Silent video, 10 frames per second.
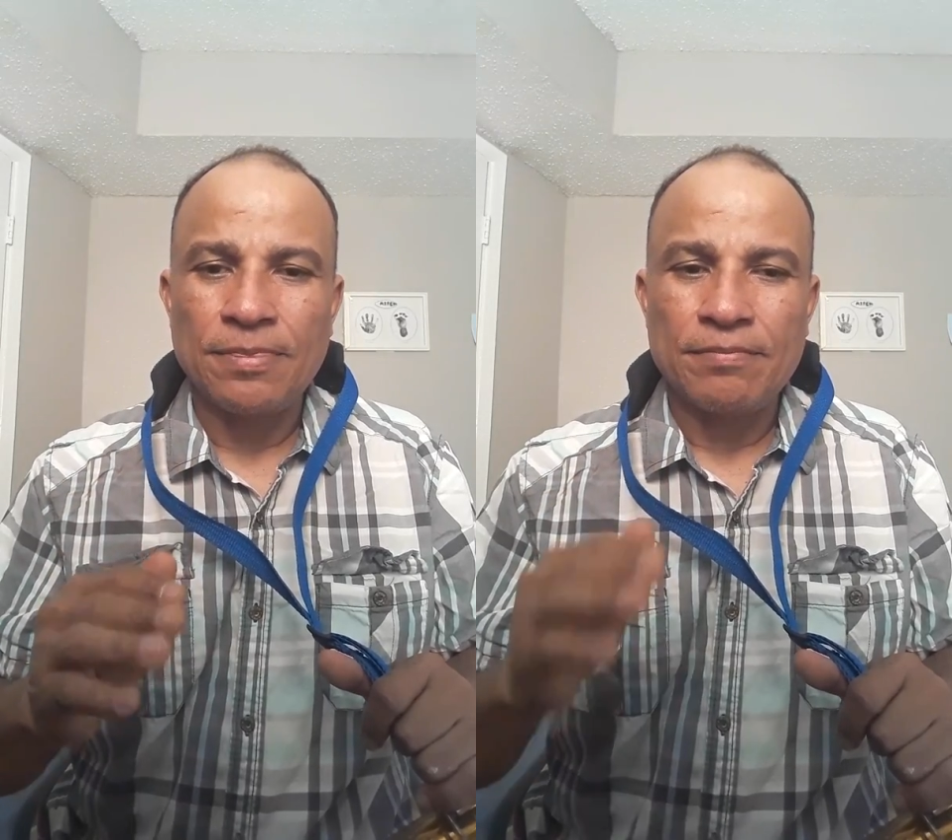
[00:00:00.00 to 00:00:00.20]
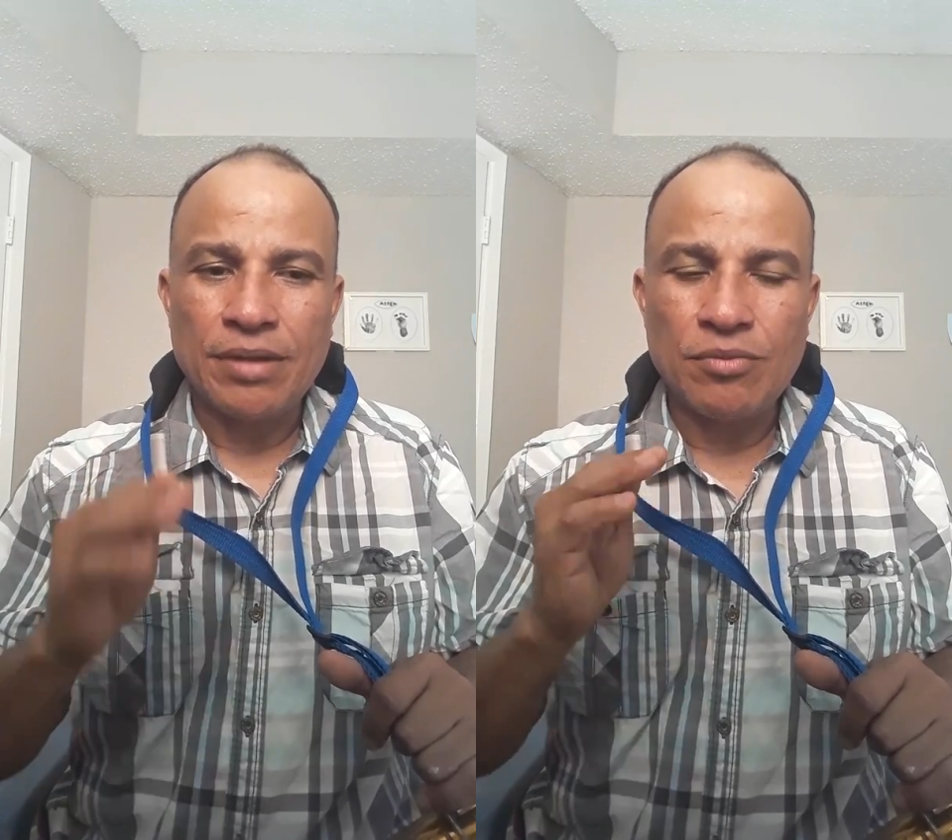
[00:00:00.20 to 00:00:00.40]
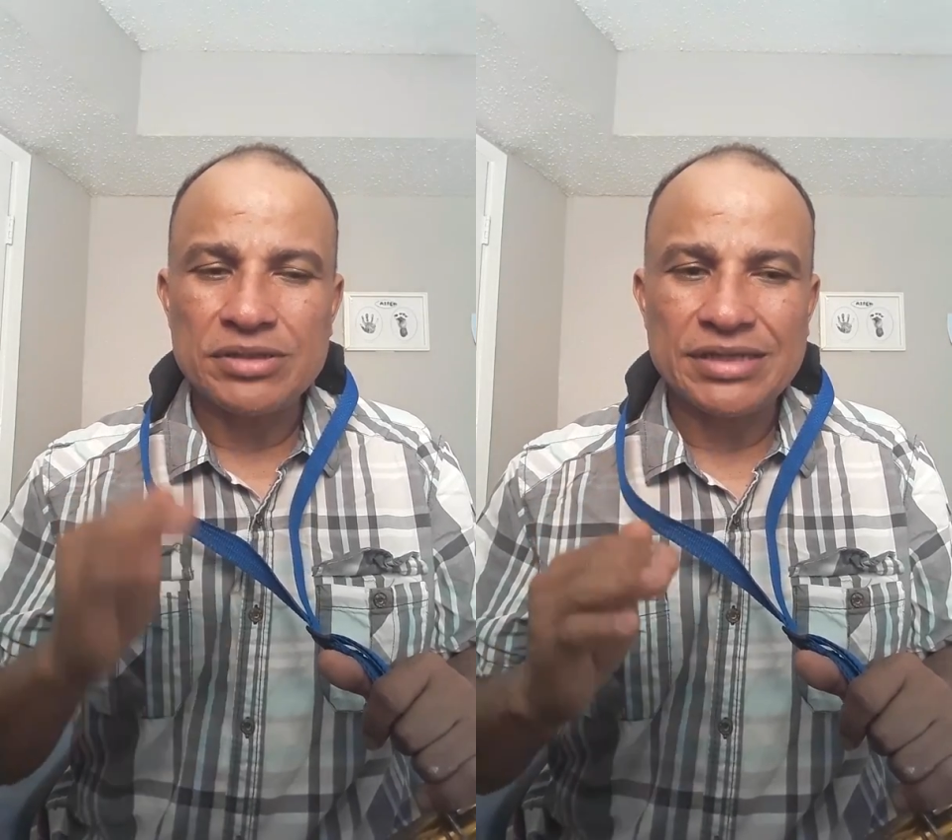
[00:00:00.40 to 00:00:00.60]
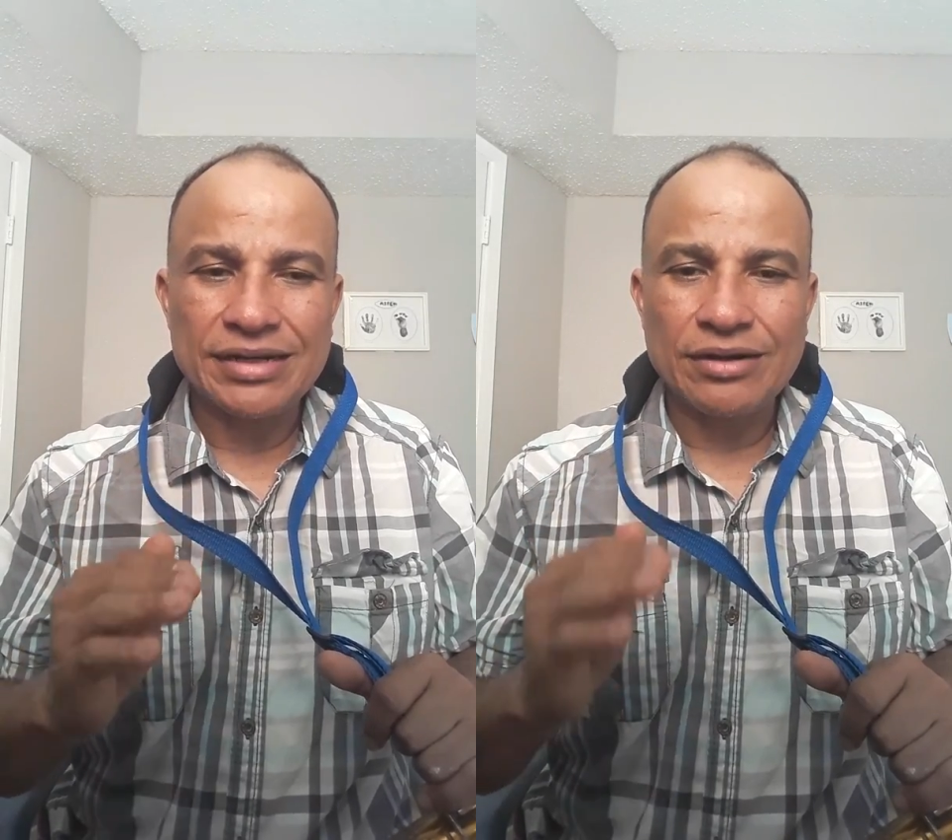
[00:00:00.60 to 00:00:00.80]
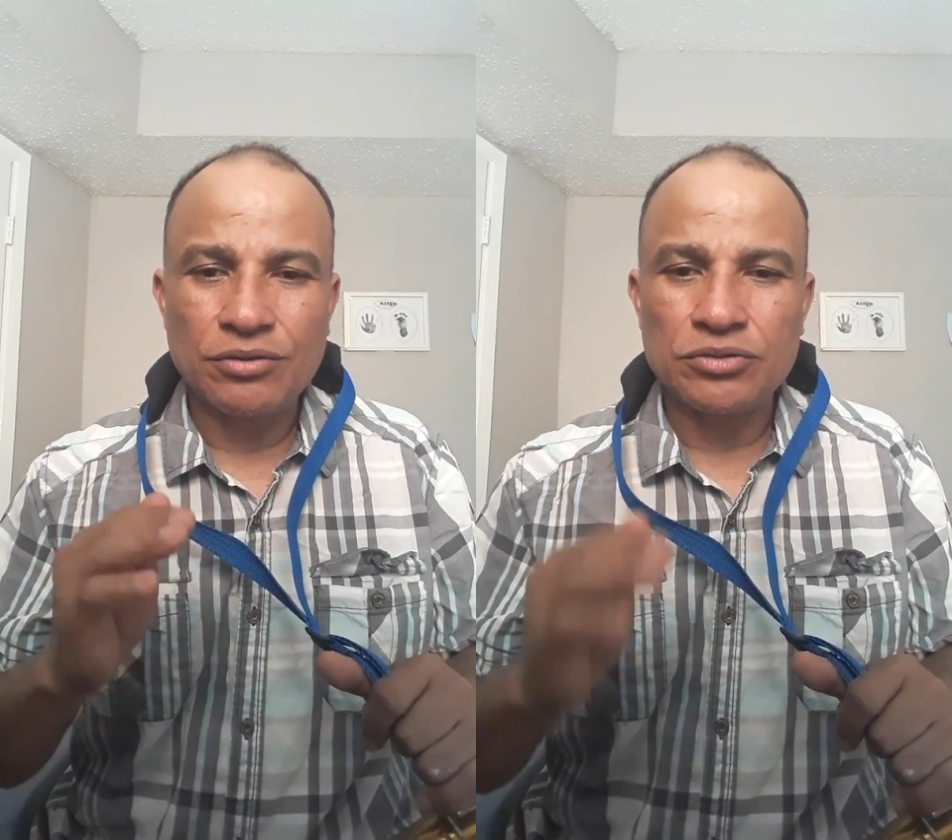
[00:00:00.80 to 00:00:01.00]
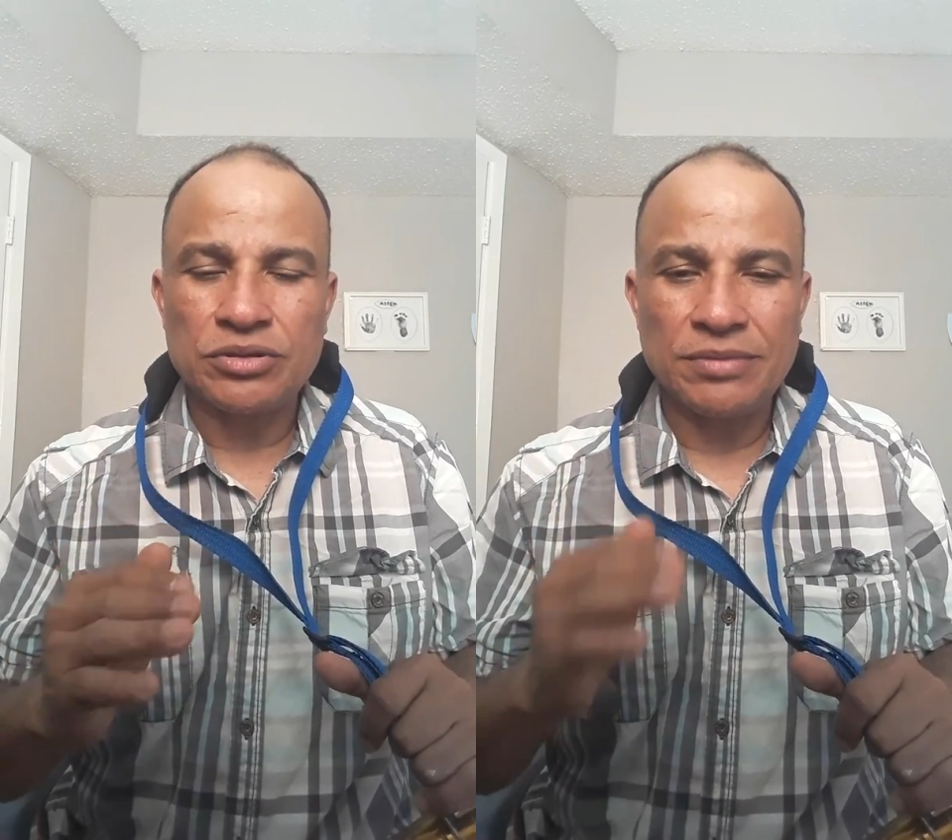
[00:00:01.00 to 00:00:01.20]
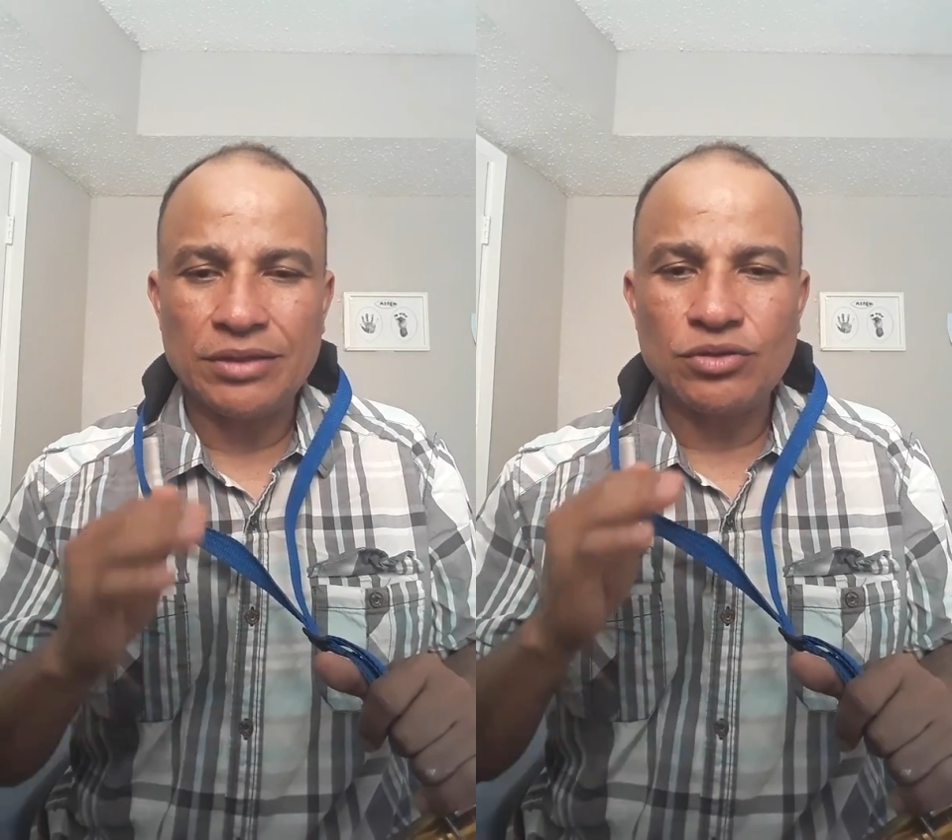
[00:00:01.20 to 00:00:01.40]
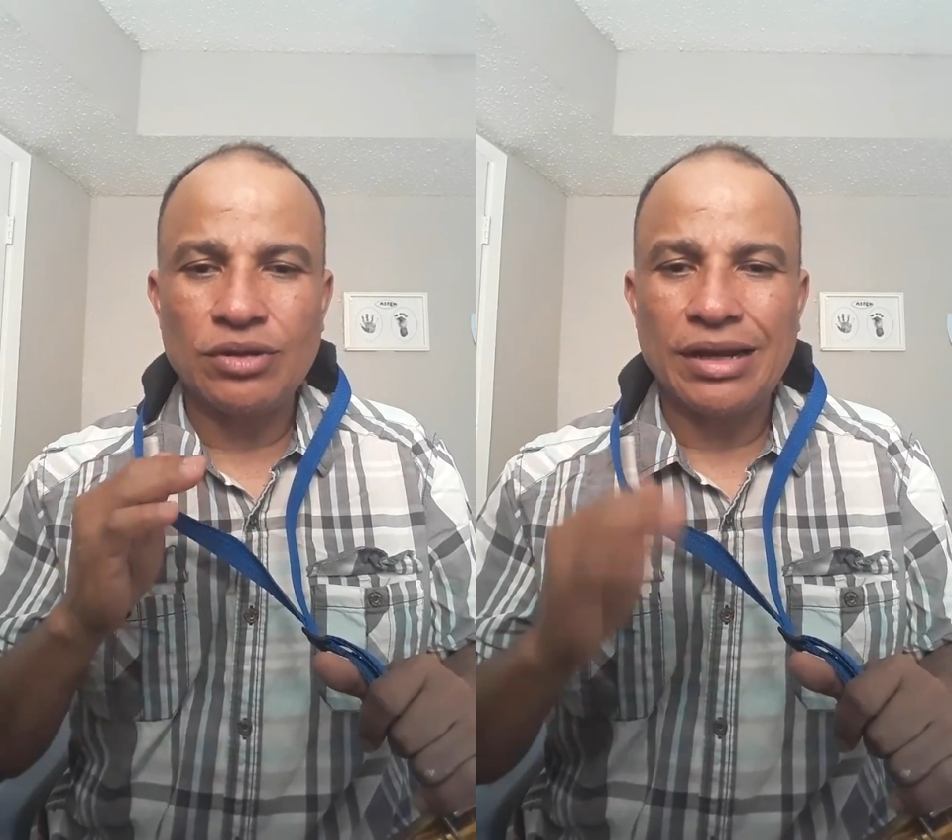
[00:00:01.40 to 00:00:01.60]
Vamos a hacer
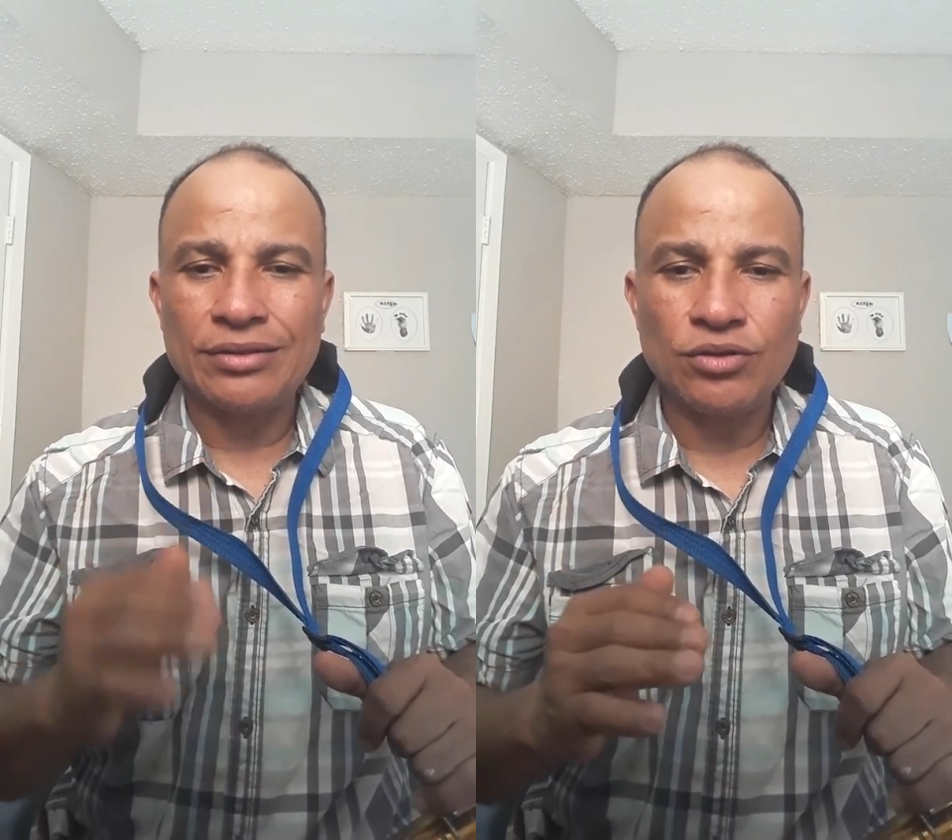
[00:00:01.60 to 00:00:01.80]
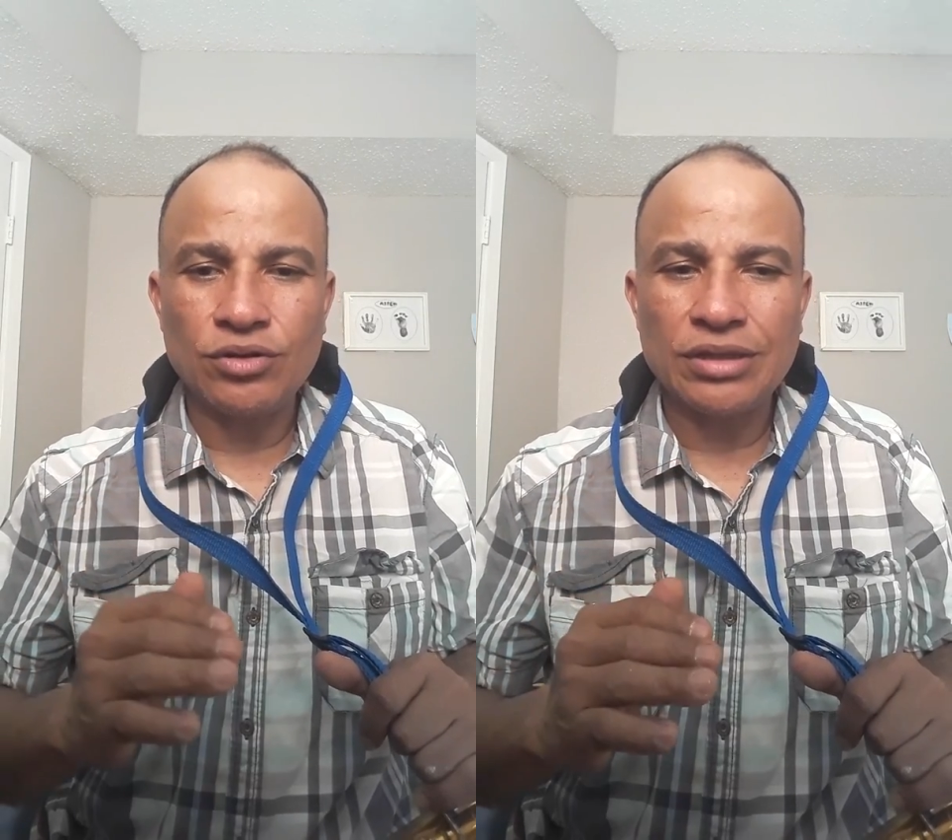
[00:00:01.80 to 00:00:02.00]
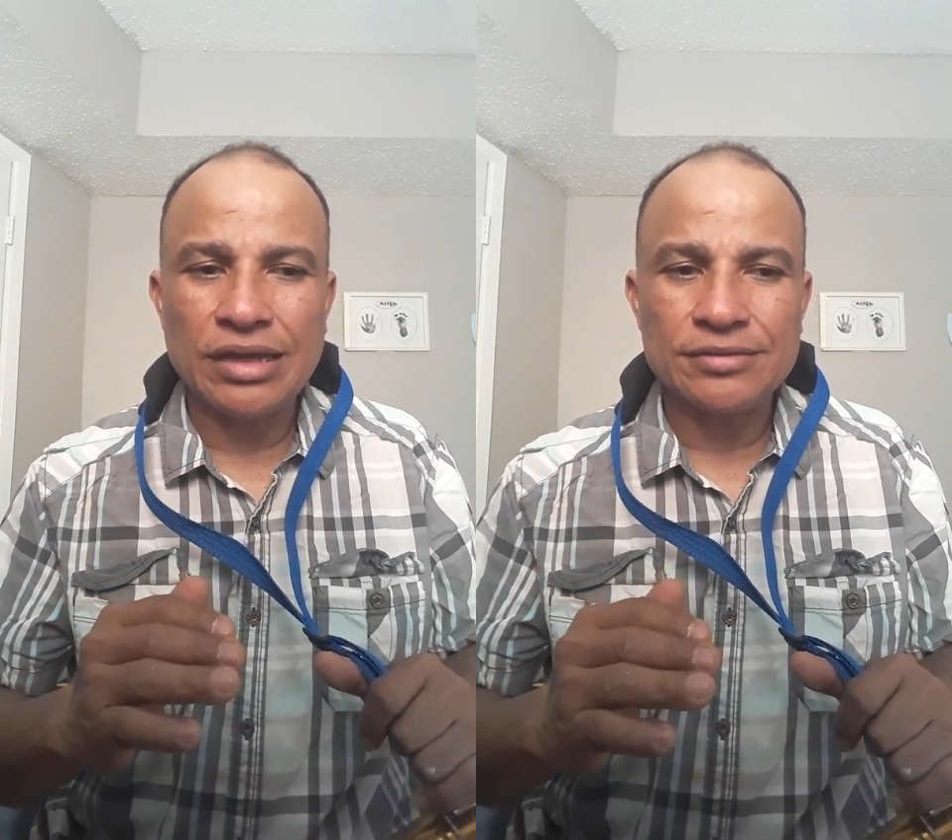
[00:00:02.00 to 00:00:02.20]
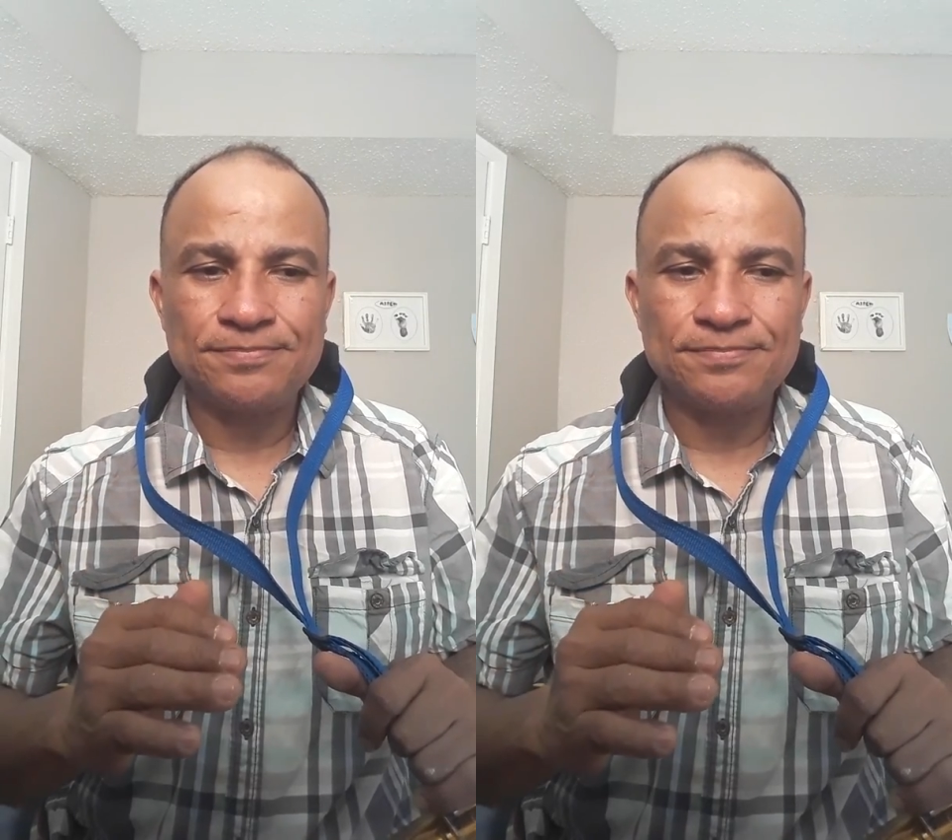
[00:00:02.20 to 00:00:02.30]
reconocimiento de las notas,